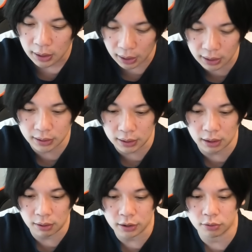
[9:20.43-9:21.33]
はい。ってう
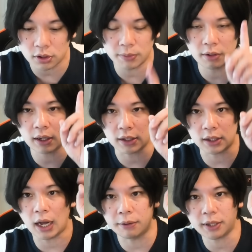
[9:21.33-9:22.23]
のが1つ目の
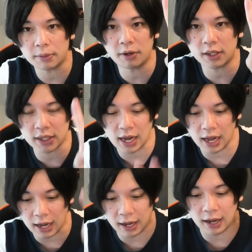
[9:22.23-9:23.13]
ガチャ。2つ目のガチャ
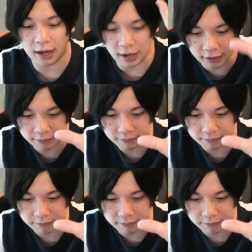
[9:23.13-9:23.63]
はい。